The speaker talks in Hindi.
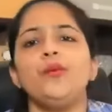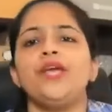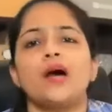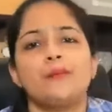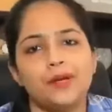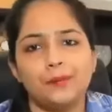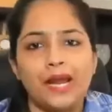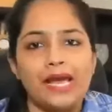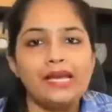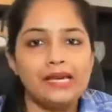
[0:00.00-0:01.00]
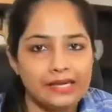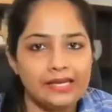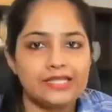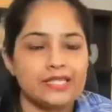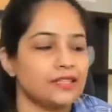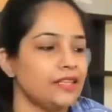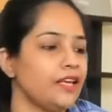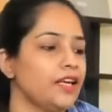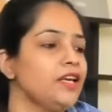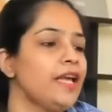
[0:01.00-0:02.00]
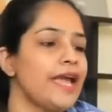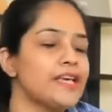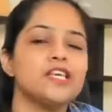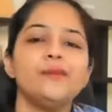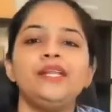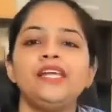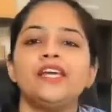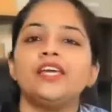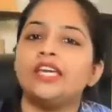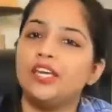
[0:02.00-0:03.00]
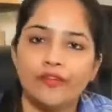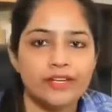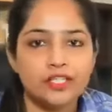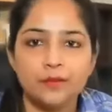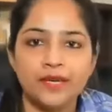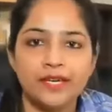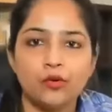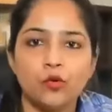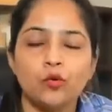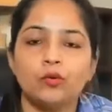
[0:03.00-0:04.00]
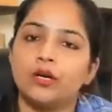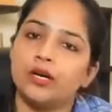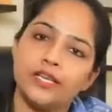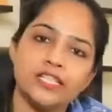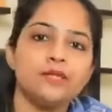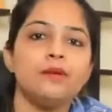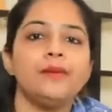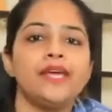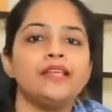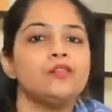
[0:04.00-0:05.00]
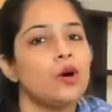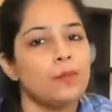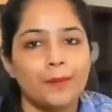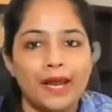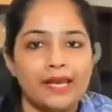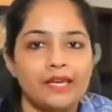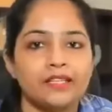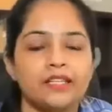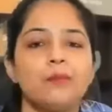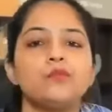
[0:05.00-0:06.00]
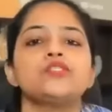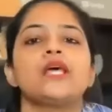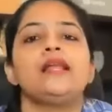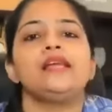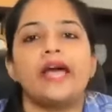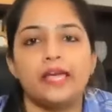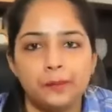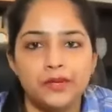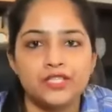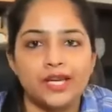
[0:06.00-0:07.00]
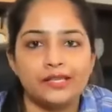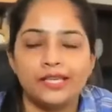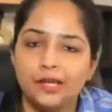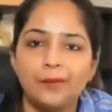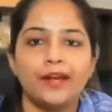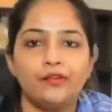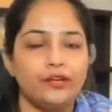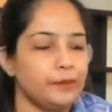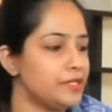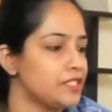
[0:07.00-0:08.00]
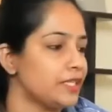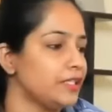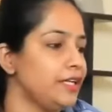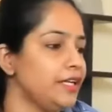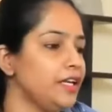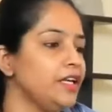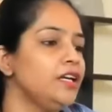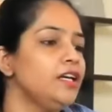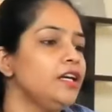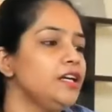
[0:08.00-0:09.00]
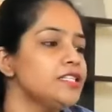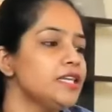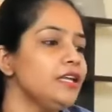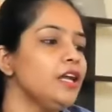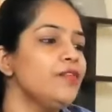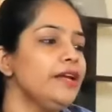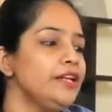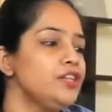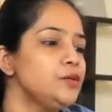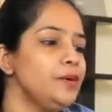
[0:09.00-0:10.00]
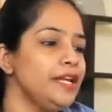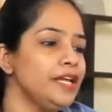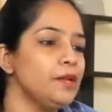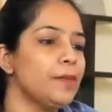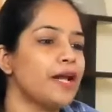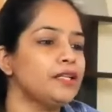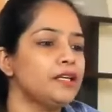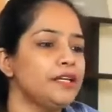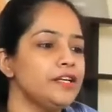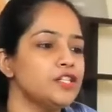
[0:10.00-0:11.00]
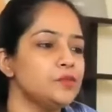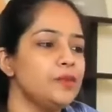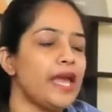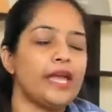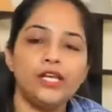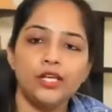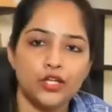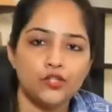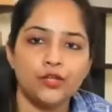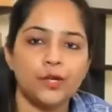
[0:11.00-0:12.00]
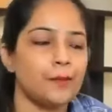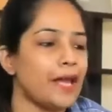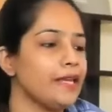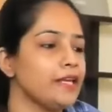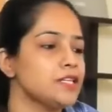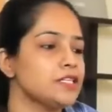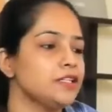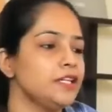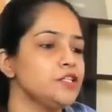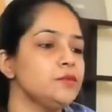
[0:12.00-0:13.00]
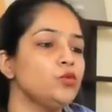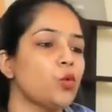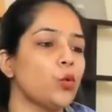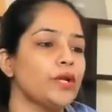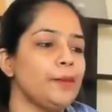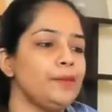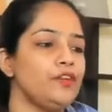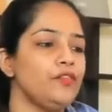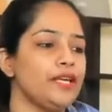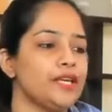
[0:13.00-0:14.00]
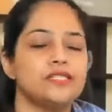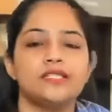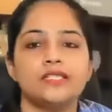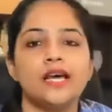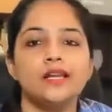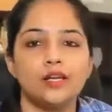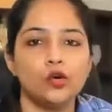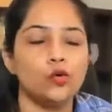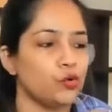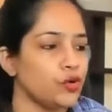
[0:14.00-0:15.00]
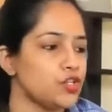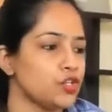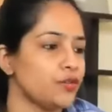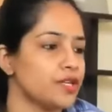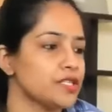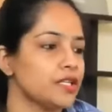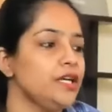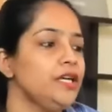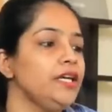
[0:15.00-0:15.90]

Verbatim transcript: वो भी यहाँ पर अप्लाई कर ही सकते हैं ऐसा भी नहीं है कि के में ही हो किसी में भी है तो आप अप्लाई कर देना आपको सैलरी हाइक मिल जाते हैं ये बेनिफिट मिल जाता है ठीक है इसके अलावा एलिजिबिलिटी की बात करें इसमें एनी ग्रेजुएट अप्लाई कर सकते हैं इसमें दो टाइप की वैकेंसीज है अलग अलग लोकेशन वाइज